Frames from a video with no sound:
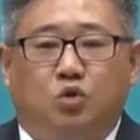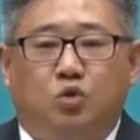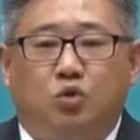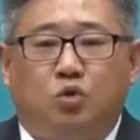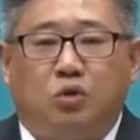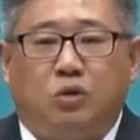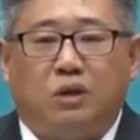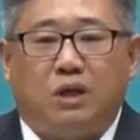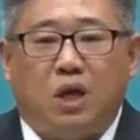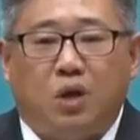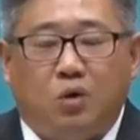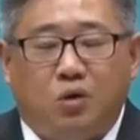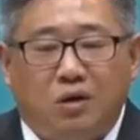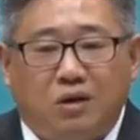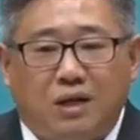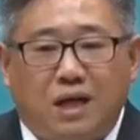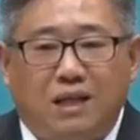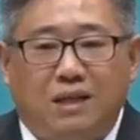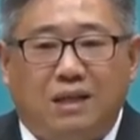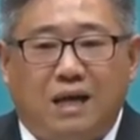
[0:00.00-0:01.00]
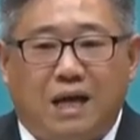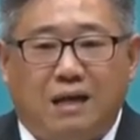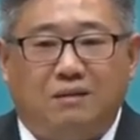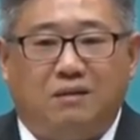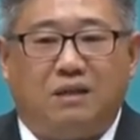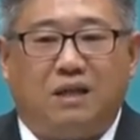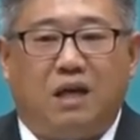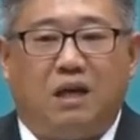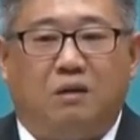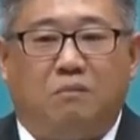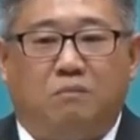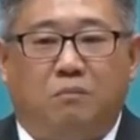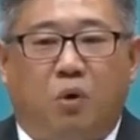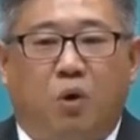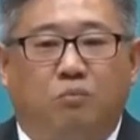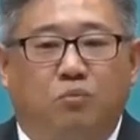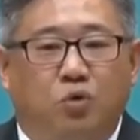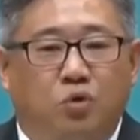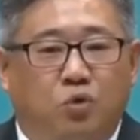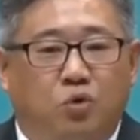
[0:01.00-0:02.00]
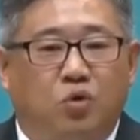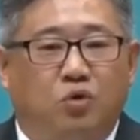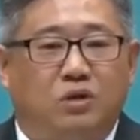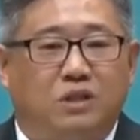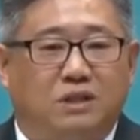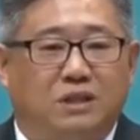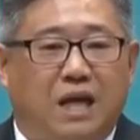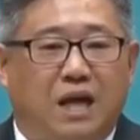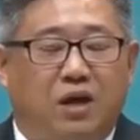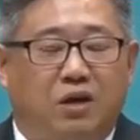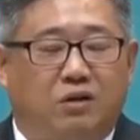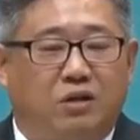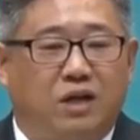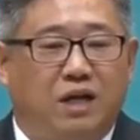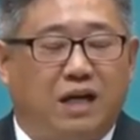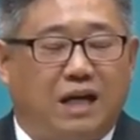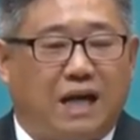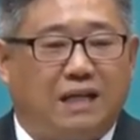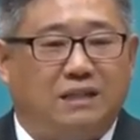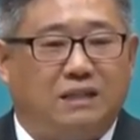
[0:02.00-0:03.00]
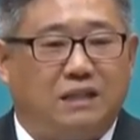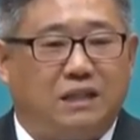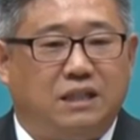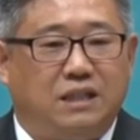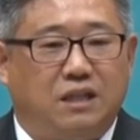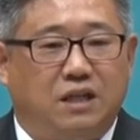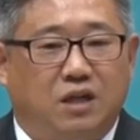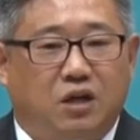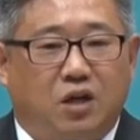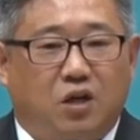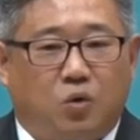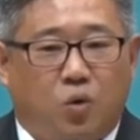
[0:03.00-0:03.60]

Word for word: 6개월간 함께 머물고 사역을 같이